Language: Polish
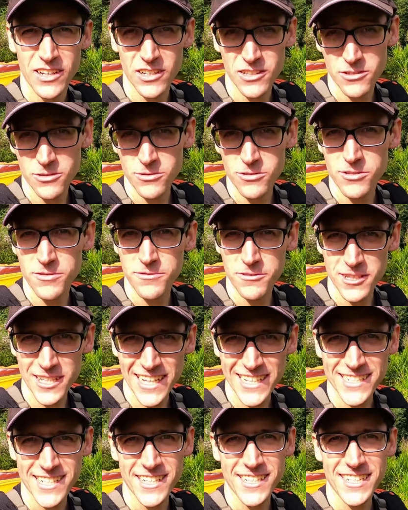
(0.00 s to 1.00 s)
Otóż
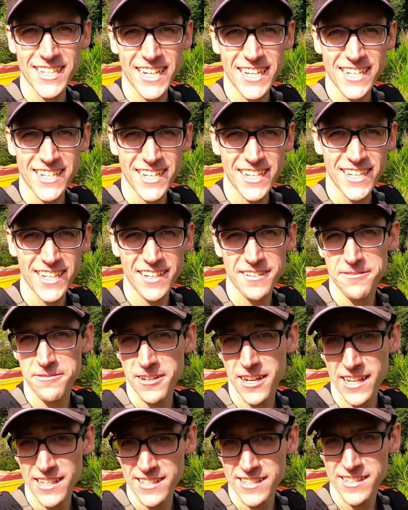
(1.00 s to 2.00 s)
Fundacja Dzika Rzeka
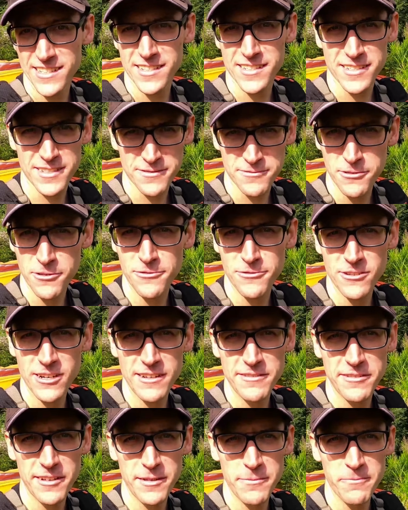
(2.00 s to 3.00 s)
wraz z
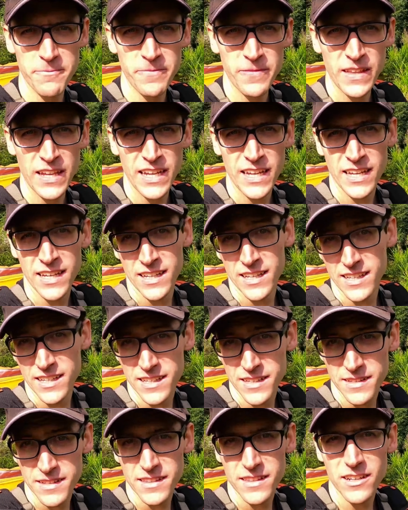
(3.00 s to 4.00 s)
WWF-em
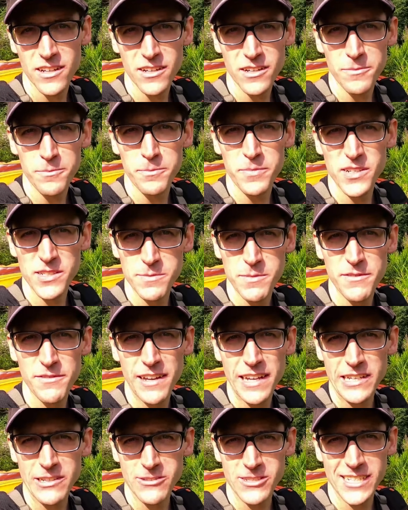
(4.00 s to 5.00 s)
no,
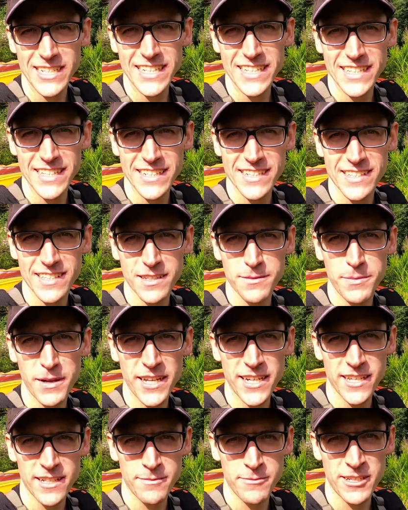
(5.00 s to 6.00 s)
pozbywają się jednej z tych
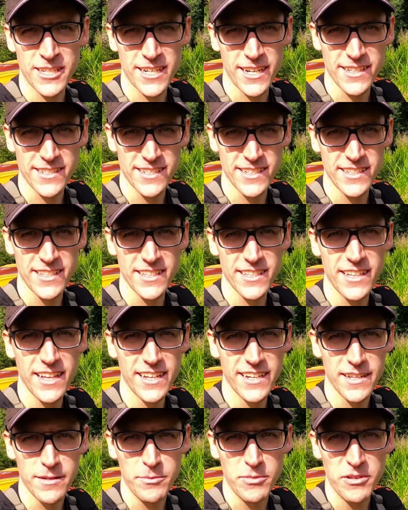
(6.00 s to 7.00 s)
barier migracyjnych
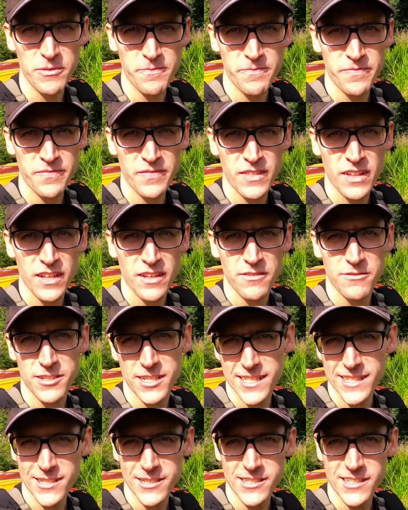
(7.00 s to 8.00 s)
dla ryb.
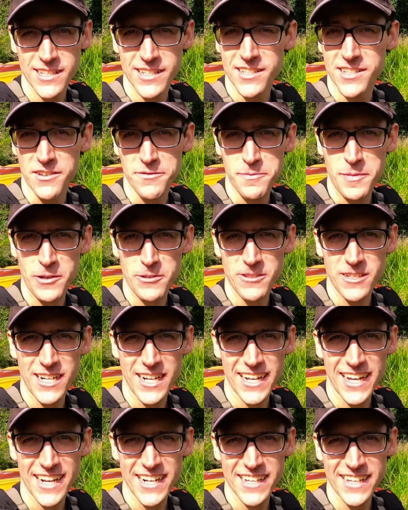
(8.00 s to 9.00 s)
Wszystko dzieje się w pełni
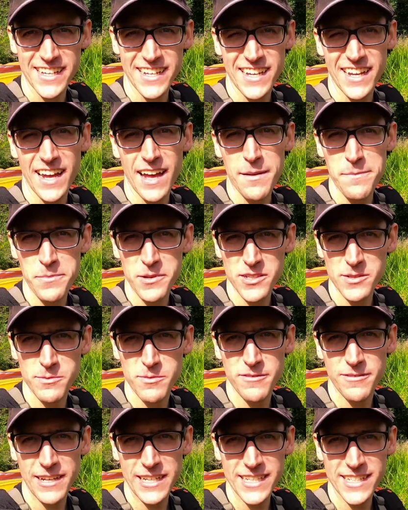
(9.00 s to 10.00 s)
legalnie, a
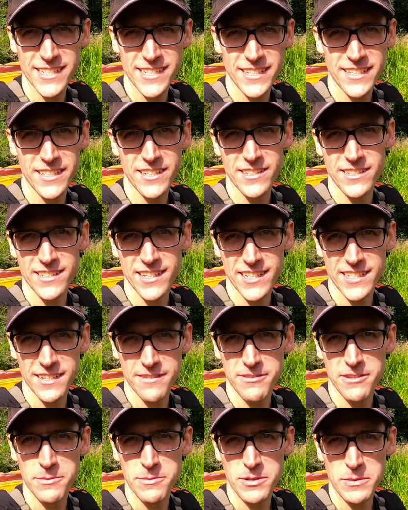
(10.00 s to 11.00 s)
pozbywanie się nie
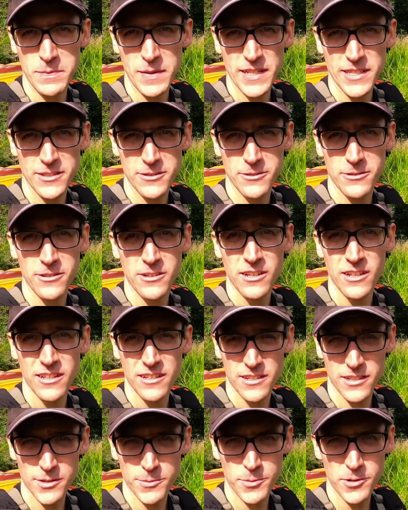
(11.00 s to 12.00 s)
oznacza w tym przypadku
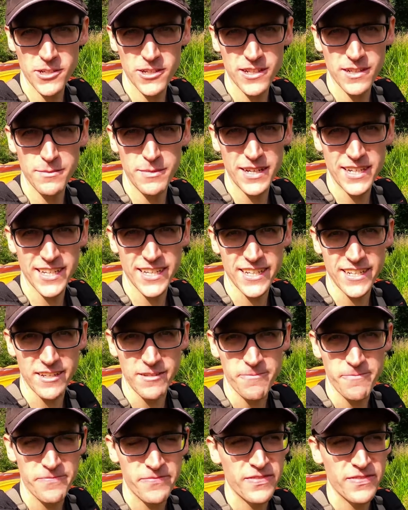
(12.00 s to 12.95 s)
rozbiórki bariery.